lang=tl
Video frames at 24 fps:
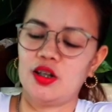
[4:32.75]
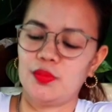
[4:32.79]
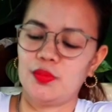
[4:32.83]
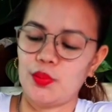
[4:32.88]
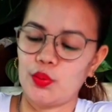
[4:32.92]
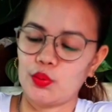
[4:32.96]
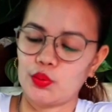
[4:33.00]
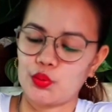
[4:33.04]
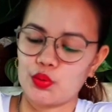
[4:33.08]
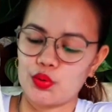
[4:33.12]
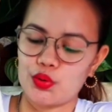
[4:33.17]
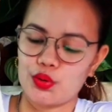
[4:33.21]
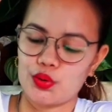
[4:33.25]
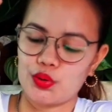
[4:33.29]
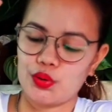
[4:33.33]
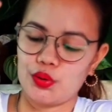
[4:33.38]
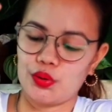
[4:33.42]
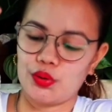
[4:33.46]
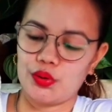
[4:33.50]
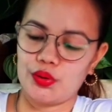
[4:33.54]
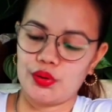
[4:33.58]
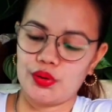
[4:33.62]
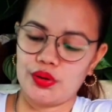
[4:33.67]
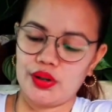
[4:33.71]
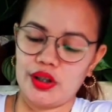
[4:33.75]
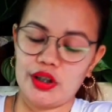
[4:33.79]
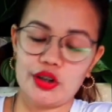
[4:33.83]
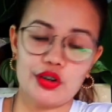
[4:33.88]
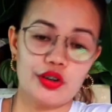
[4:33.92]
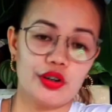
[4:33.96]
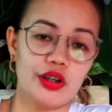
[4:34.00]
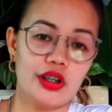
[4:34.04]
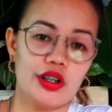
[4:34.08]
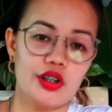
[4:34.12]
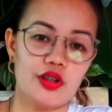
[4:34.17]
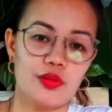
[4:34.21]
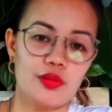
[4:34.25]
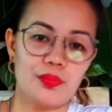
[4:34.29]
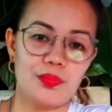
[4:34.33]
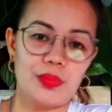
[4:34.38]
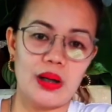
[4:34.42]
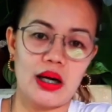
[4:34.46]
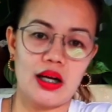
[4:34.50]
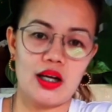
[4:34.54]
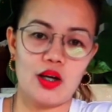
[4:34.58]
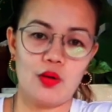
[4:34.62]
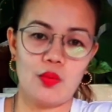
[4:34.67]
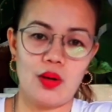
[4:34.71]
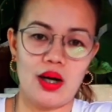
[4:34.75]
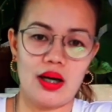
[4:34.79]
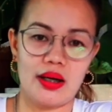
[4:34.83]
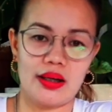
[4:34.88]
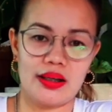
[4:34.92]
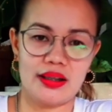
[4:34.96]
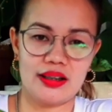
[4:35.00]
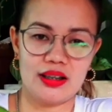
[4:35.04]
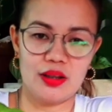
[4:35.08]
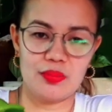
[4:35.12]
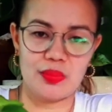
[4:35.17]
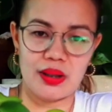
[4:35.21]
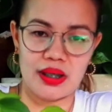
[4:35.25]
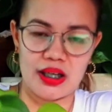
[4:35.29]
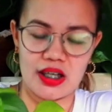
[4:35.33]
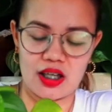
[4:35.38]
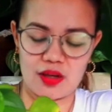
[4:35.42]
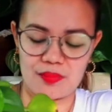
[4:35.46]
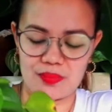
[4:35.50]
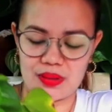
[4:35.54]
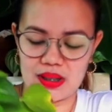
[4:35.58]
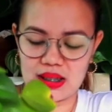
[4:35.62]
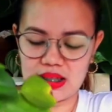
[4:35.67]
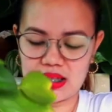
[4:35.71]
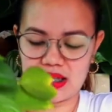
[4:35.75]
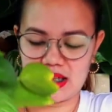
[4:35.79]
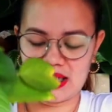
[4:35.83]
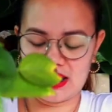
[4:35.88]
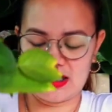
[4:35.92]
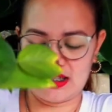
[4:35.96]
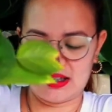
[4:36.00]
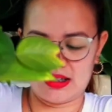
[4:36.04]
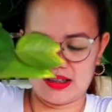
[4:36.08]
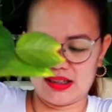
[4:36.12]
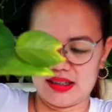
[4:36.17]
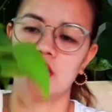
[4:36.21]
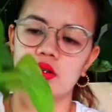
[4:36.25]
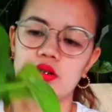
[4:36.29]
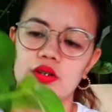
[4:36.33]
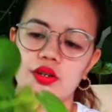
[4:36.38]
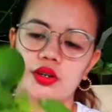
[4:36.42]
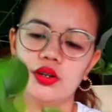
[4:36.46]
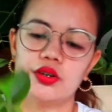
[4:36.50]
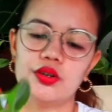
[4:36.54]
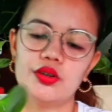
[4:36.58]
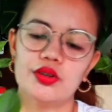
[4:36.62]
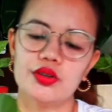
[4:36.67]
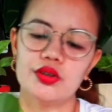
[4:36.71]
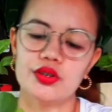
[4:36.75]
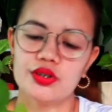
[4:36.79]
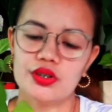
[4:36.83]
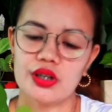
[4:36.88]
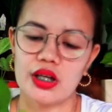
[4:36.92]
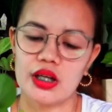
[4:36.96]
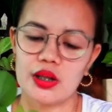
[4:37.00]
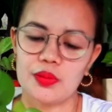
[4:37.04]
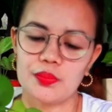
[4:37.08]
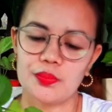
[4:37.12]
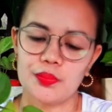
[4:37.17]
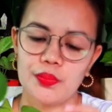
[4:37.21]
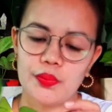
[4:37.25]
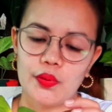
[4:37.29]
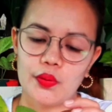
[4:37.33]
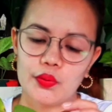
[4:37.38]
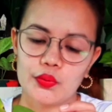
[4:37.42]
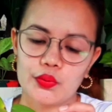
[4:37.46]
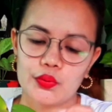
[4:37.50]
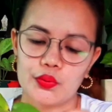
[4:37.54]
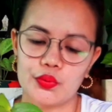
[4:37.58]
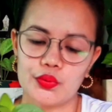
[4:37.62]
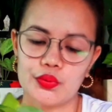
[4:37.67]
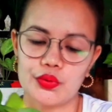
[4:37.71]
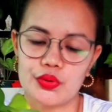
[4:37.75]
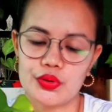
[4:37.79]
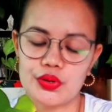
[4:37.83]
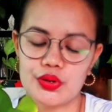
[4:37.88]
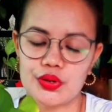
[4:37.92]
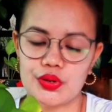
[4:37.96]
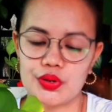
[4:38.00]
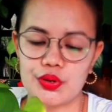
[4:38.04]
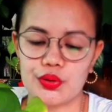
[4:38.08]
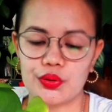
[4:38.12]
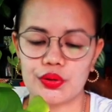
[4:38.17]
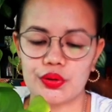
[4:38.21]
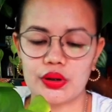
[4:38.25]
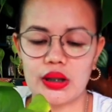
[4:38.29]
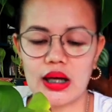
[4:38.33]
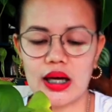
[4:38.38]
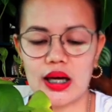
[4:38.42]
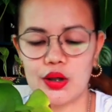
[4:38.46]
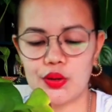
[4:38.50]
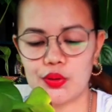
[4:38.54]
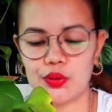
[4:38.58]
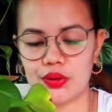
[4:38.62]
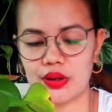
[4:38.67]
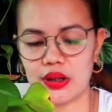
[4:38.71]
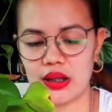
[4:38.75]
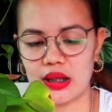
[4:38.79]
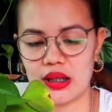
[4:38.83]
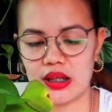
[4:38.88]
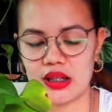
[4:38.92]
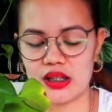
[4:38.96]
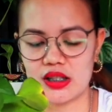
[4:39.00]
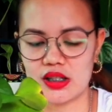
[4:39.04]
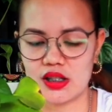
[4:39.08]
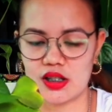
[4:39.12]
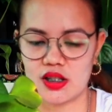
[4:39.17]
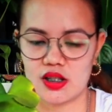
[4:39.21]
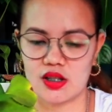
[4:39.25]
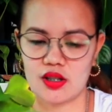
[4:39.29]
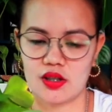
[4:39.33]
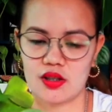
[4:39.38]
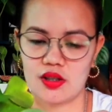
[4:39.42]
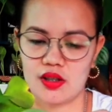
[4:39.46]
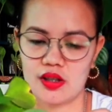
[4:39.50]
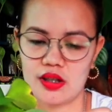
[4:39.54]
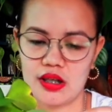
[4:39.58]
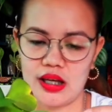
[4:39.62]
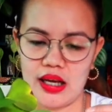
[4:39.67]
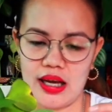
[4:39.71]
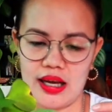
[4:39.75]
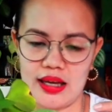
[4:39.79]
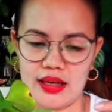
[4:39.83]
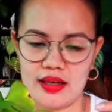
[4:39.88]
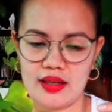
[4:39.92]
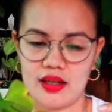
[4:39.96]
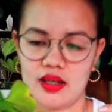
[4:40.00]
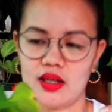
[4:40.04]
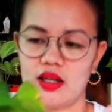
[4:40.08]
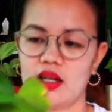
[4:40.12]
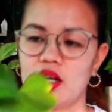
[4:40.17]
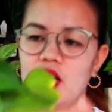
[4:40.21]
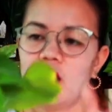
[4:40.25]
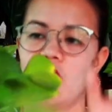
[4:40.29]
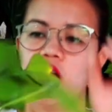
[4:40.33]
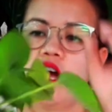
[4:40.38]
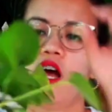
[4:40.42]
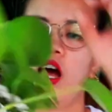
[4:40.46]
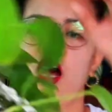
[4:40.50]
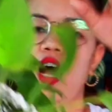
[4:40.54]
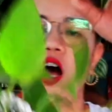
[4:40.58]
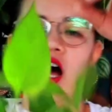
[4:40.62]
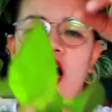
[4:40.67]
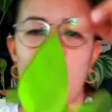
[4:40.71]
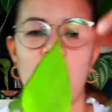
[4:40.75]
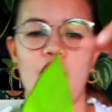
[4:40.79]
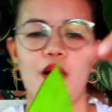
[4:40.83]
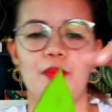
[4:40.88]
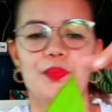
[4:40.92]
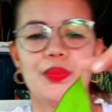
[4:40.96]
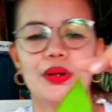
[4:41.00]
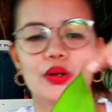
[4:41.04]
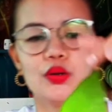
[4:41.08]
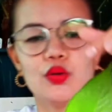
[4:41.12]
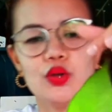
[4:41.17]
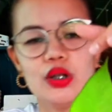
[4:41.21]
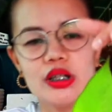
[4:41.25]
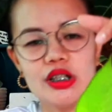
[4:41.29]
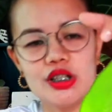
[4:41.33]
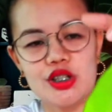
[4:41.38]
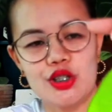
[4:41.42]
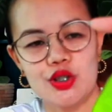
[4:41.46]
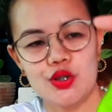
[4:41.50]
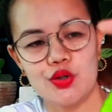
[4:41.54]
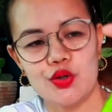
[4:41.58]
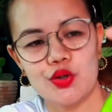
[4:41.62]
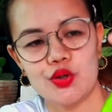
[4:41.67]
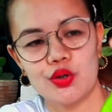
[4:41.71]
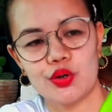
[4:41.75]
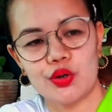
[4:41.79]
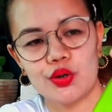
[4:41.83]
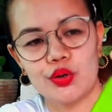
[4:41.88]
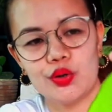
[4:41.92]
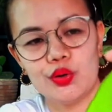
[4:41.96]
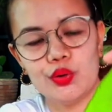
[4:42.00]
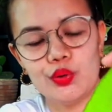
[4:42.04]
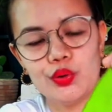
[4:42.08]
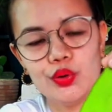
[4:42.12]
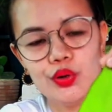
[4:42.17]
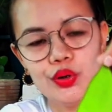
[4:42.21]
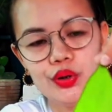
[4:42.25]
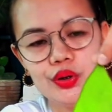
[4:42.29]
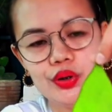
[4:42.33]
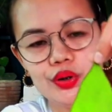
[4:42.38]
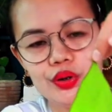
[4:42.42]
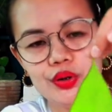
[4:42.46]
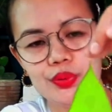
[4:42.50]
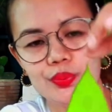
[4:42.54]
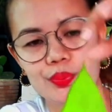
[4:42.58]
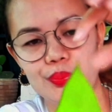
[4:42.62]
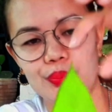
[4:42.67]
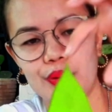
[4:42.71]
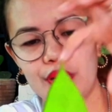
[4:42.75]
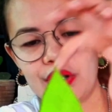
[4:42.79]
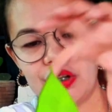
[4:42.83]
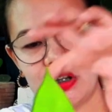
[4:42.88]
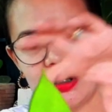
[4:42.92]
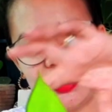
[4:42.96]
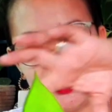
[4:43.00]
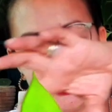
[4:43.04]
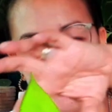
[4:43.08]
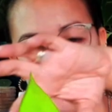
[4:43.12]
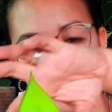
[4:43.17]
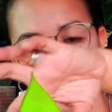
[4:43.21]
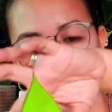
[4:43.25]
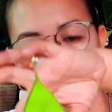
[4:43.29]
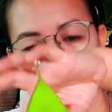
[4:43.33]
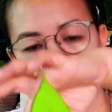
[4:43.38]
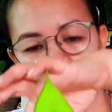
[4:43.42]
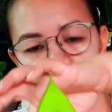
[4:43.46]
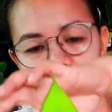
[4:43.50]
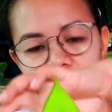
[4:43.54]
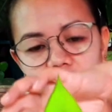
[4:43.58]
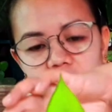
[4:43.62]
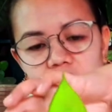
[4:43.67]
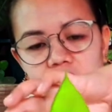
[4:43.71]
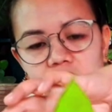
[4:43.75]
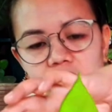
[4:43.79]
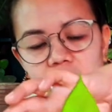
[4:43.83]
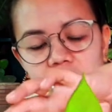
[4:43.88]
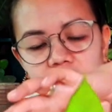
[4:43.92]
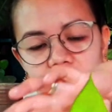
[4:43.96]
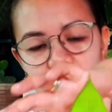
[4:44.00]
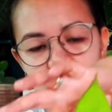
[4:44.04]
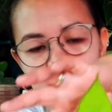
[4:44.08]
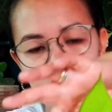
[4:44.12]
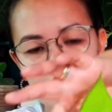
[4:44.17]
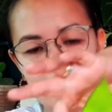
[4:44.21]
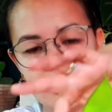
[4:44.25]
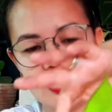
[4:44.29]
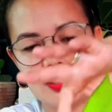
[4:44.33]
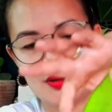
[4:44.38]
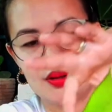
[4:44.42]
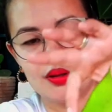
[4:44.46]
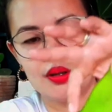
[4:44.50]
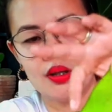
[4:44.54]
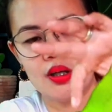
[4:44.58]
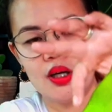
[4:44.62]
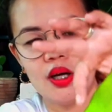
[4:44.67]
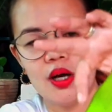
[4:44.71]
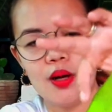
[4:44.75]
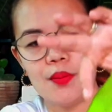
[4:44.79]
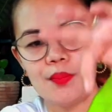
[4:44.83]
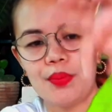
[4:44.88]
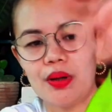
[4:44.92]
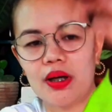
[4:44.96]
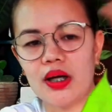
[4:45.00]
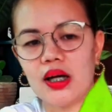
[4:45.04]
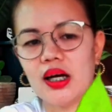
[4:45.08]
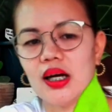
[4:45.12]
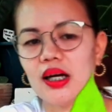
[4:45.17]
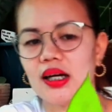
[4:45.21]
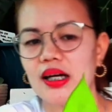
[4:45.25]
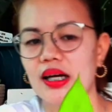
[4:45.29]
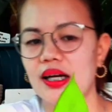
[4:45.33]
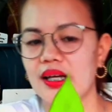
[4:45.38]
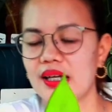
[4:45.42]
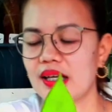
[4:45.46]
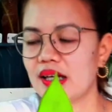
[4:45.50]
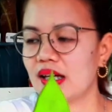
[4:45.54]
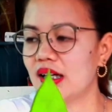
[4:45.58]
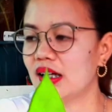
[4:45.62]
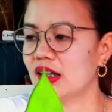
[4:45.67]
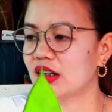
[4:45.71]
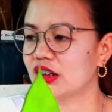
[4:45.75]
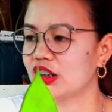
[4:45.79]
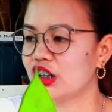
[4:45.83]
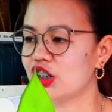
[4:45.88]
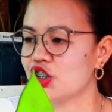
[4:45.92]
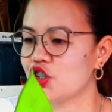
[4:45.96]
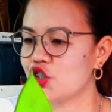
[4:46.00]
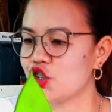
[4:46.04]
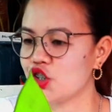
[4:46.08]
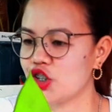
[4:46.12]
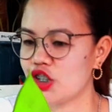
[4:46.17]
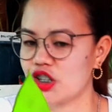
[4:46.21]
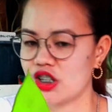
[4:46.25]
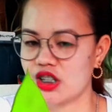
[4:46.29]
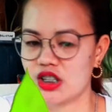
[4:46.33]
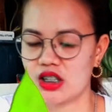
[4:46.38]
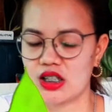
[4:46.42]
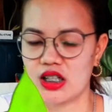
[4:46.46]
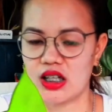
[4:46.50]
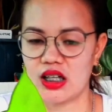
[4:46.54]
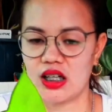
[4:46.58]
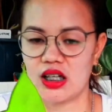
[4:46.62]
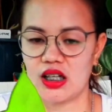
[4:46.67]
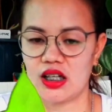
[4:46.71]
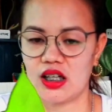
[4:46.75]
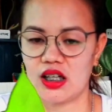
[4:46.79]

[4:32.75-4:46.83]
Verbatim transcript: photos ko, ito din yung pangalawang hindi mahirap alagaan. So, itong jade potus, yung dahon niya is, yan, uh, patulis yung dulo, pointy. Yan. Parang kagaya lang din siya sa,